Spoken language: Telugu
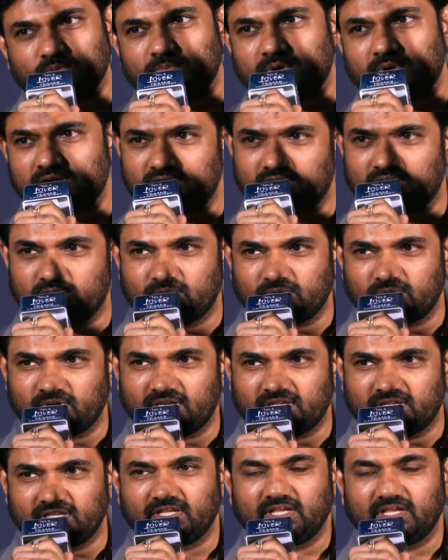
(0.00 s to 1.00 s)
మాట్లాడుకోవాలి
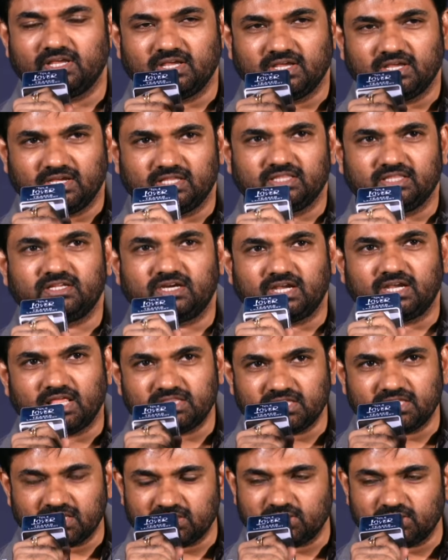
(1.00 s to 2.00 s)
ఎందుకంటే అది
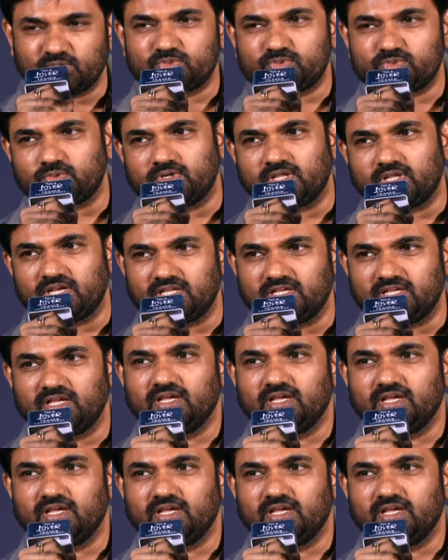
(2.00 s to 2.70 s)
అందరూ చూడాలి